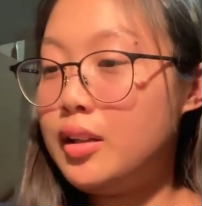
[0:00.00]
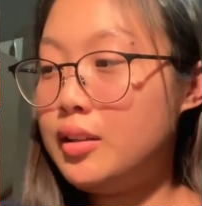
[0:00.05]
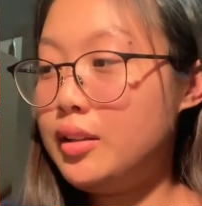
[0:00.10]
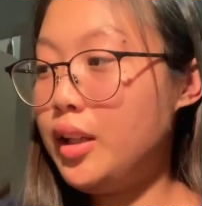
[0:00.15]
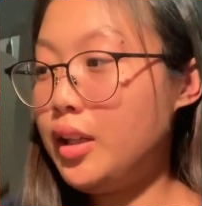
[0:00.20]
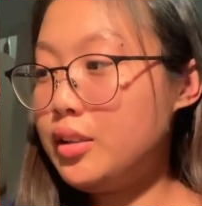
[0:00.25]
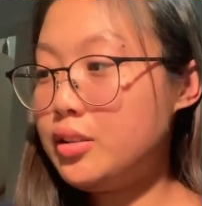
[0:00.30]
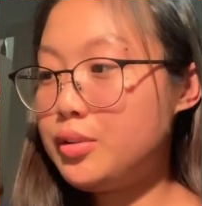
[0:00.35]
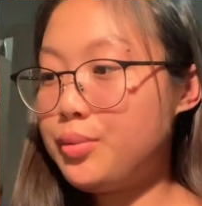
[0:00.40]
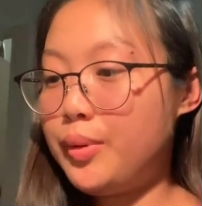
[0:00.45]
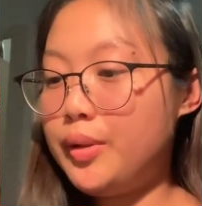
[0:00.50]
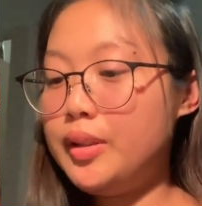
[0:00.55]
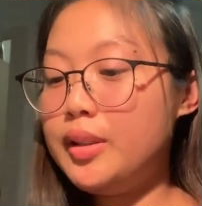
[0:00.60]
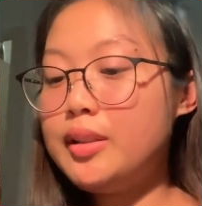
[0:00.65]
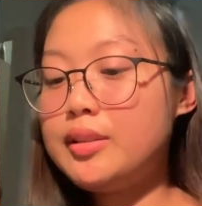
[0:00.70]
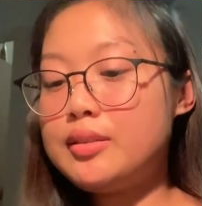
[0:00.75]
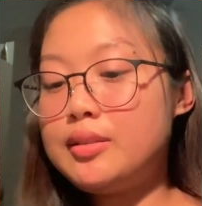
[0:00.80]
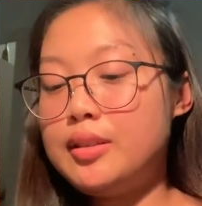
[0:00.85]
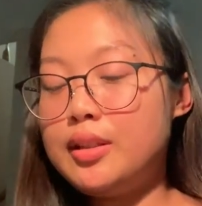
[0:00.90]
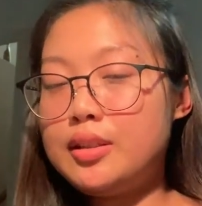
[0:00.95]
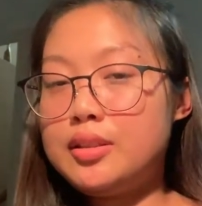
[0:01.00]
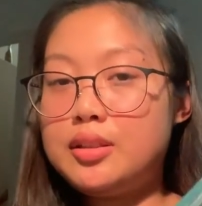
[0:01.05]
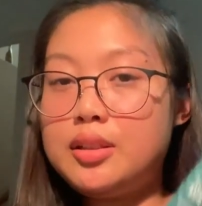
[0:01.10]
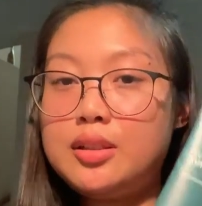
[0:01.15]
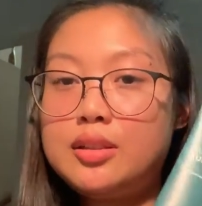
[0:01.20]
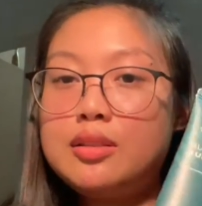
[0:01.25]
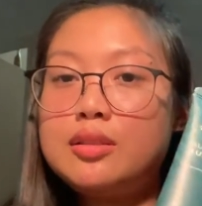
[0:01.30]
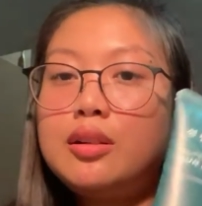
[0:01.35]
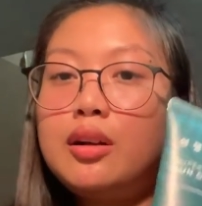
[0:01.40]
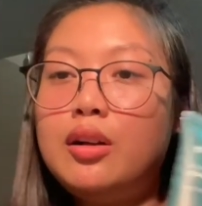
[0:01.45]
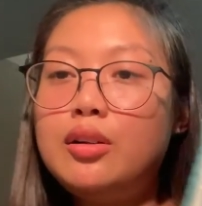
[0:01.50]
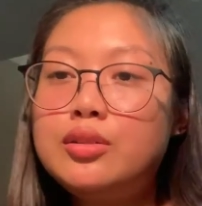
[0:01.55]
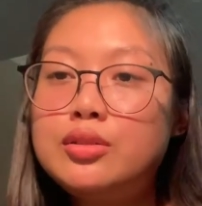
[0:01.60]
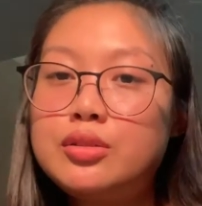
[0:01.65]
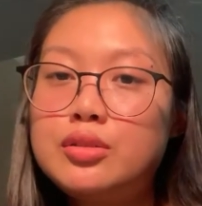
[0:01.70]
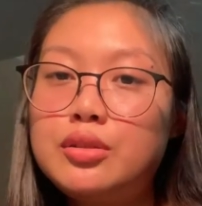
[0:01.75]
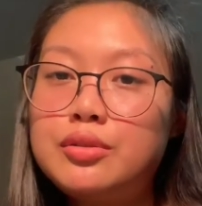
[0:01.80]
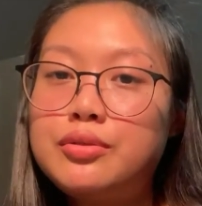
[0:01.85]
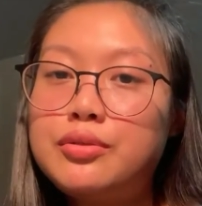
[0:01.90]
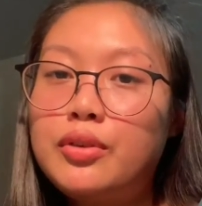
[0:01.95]
Next one is, this is
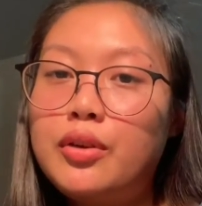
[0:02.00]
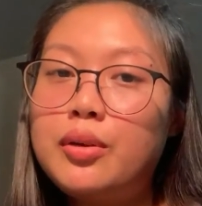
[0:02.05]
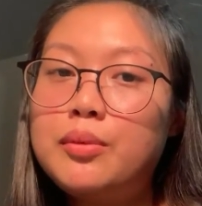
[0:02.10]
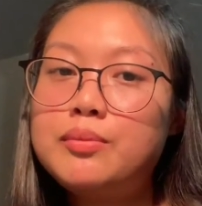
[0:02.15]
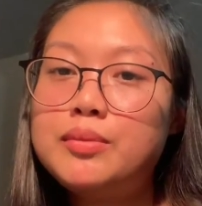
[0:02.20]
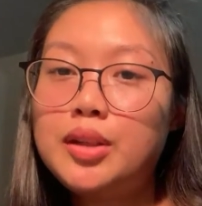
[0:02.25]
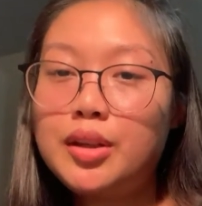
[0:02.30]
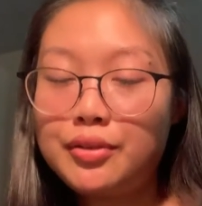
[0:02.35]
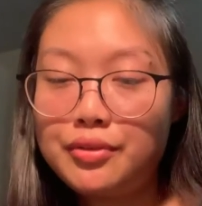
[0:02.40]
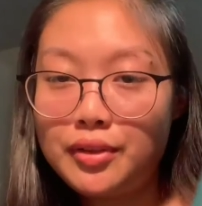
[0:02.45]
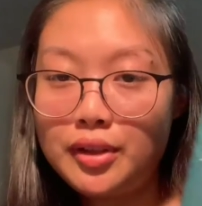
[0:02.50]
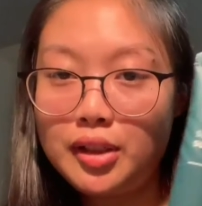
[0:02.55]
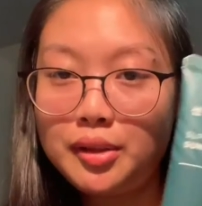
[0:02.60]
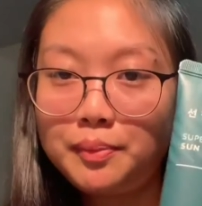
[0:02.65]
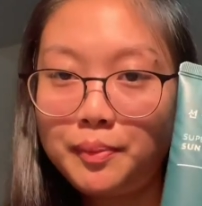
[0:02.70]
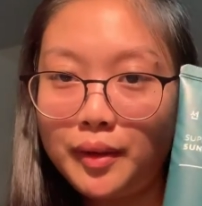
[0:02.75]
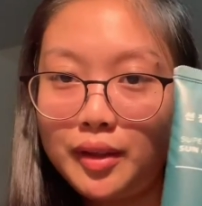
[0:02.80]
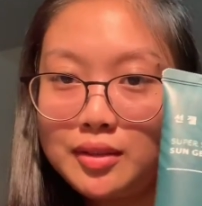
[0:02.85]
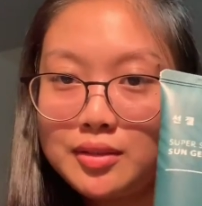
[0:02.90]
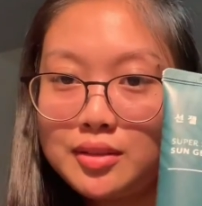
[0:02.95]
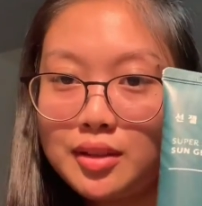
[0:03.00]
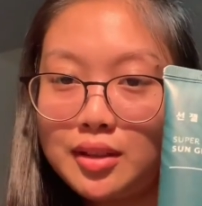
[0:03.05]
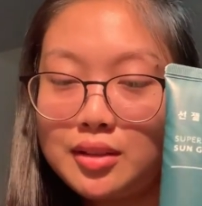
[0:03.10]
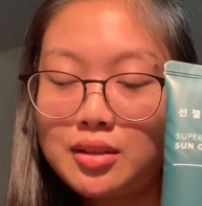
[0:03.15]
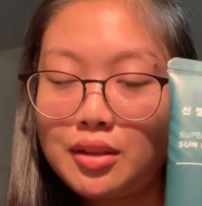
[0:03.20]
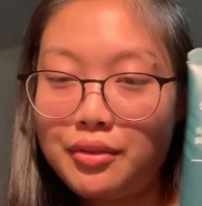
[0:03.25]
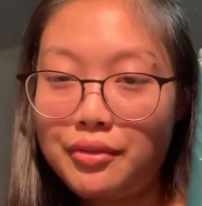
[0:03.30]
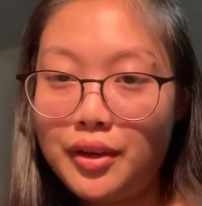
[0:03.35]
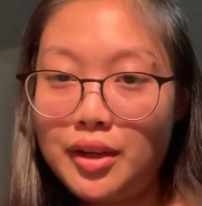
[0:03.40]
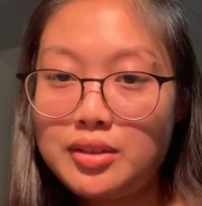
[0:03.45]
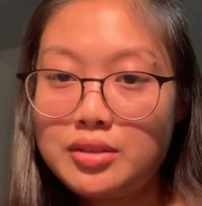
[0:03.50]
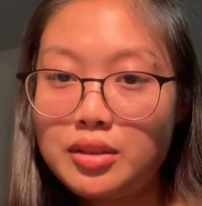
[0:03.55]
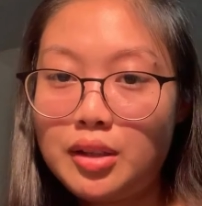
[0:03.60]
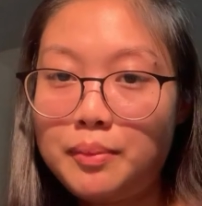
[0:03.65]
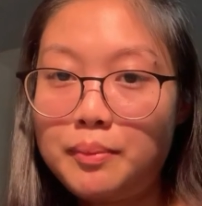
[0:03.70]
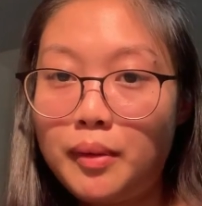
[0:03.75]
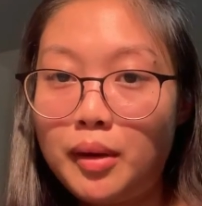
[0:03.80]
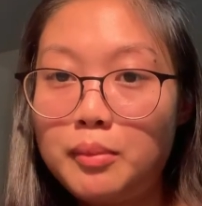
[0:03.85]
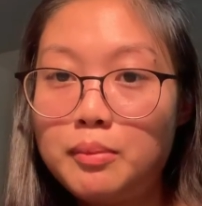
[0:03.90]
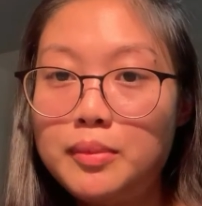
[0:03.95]
also from the Philippines. It's a Face
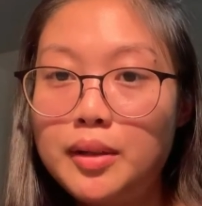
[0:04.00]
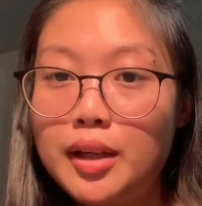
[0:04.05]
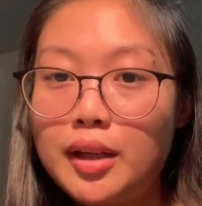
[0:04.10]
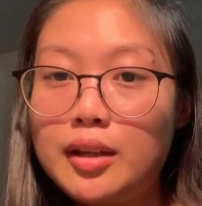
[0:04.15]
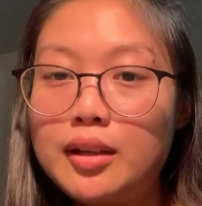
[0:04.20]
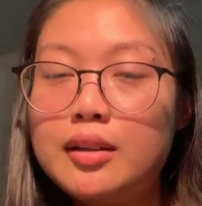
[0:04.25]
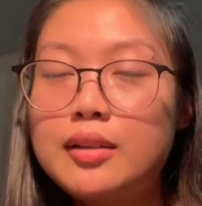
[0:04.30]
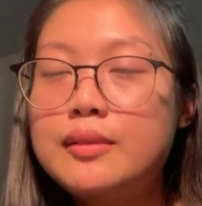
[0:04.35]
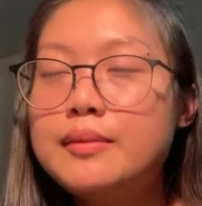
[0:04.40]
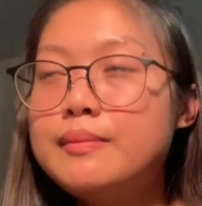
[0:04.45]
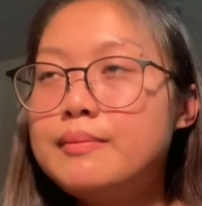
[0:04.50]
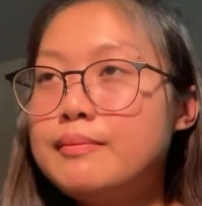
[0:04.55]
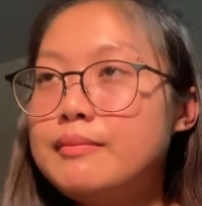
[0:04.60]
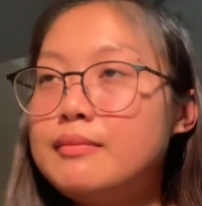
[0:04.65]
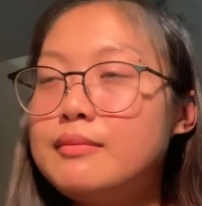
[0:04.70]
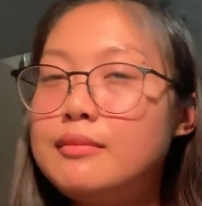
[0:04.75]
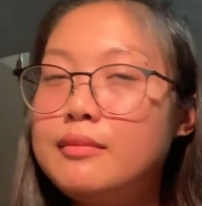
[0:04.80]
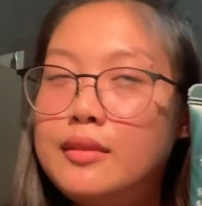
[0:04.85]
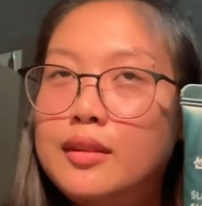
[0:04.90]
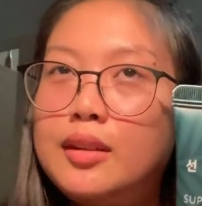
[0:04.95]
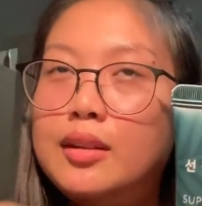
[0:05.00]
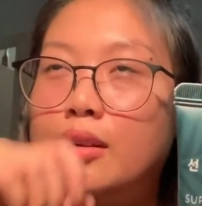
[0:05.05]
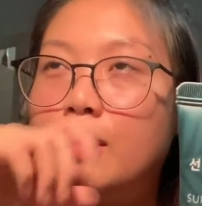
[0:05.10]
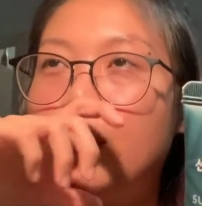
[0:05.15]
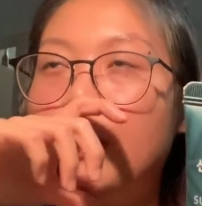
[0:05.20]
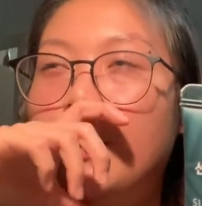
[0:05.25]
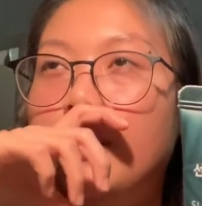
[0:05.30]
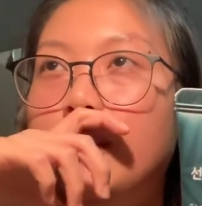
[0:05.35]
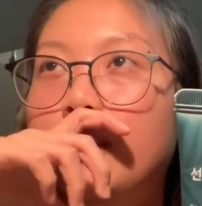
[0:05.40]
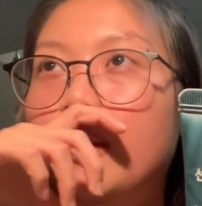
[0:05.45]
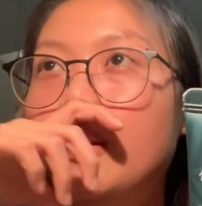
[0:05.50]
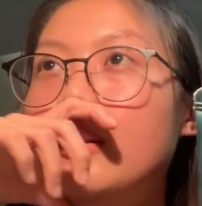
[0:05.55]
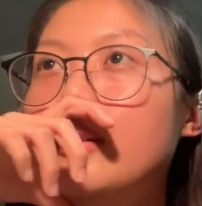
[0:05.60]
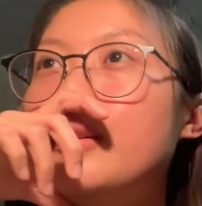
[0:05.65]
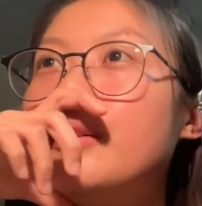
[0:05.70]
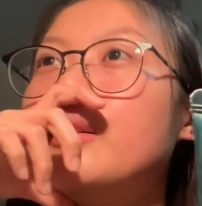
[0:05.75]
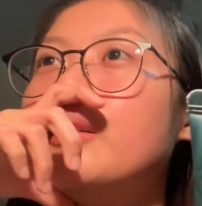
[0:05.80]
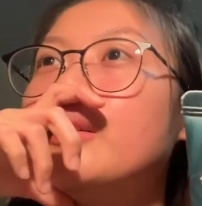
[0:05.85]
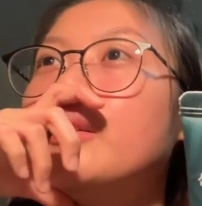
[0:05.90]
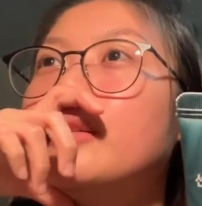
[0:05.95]
Republic. I
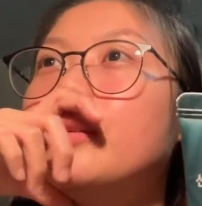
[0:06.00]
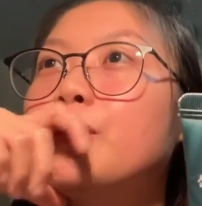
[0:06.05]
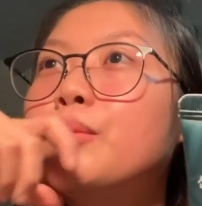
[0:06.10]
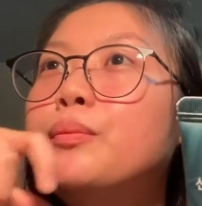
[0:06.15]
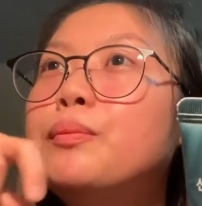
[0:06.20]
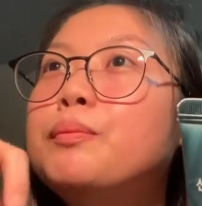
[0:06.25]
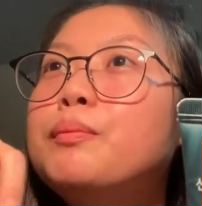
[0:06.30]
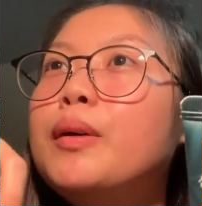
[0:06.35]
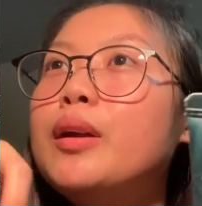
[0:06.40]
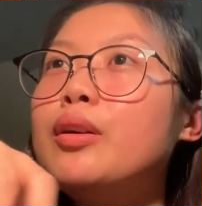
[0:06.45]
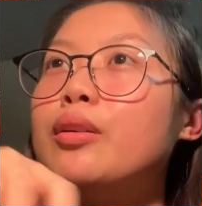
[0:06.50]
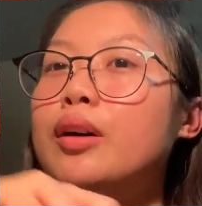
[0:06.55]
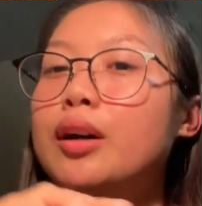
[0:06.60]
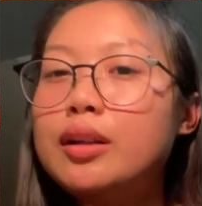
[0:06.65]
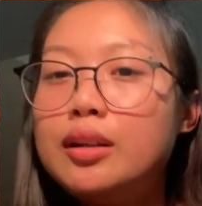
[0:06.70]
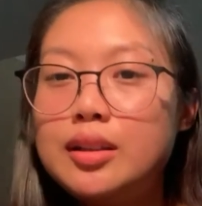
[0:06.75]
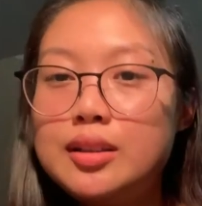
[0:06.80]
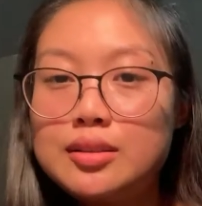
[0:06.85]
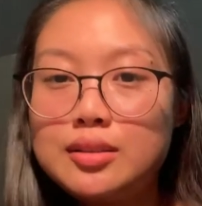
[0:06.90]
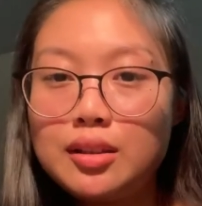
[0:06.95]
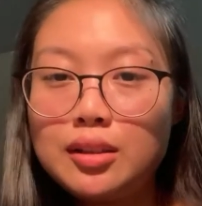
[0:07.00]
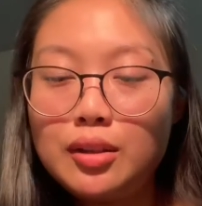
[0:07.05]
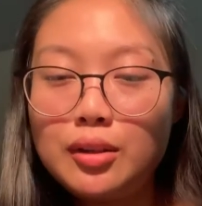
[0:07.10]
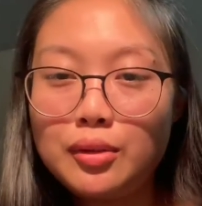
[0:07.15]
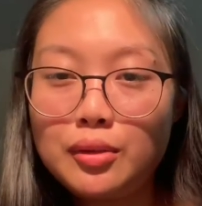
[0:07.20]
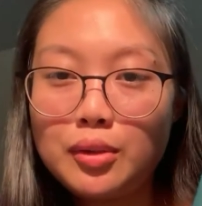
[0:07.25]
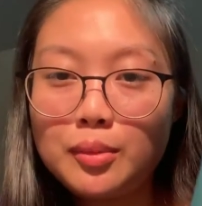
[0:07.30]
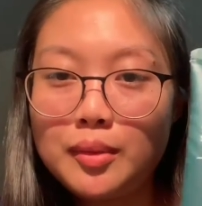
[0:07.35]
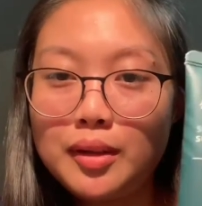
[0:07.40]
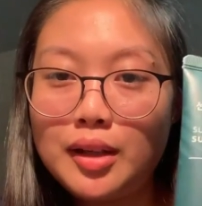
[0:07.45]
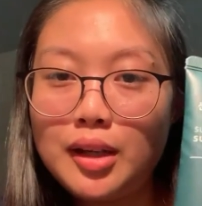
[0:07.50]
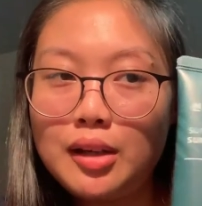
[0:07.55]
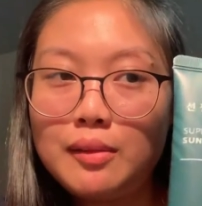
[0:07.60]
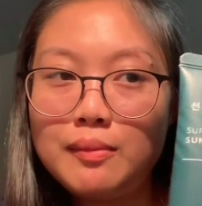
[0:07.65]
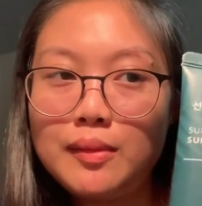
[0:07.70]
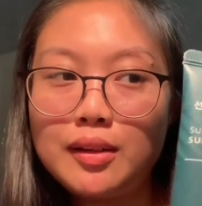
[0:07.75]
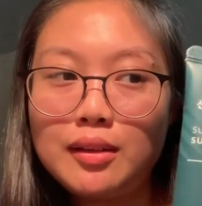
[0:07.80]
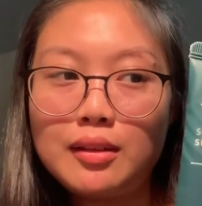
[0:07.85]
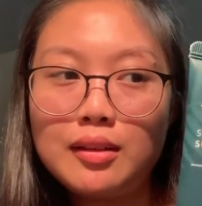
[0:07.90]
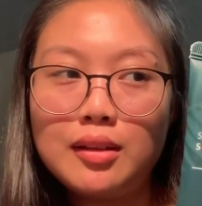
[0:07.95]
think, merong artist na lang
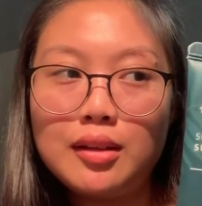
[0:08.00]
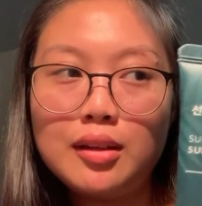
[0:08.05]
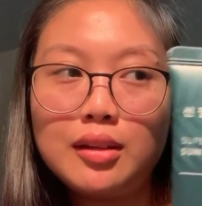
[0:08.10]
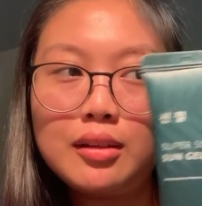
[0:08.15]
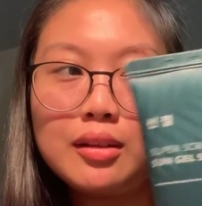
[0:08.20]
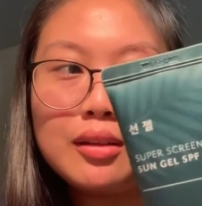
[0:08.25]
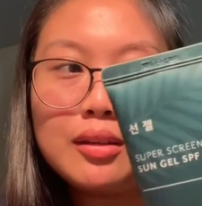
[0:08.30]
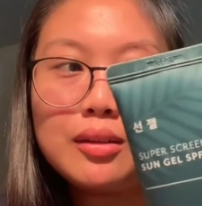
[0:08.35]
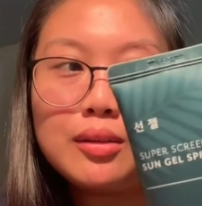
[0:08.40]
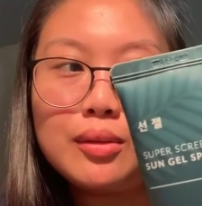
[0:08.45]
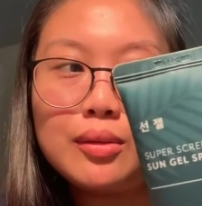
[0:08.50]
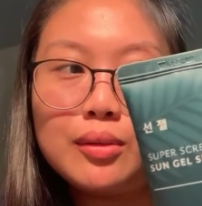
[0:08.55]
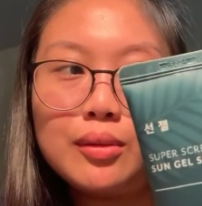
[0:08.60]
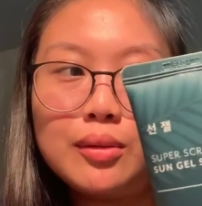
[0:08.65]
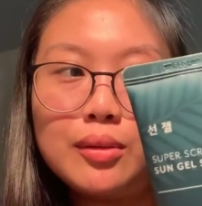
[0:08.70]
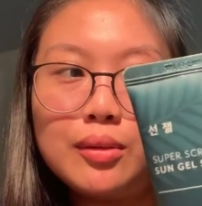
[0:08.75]
gumagamit nito.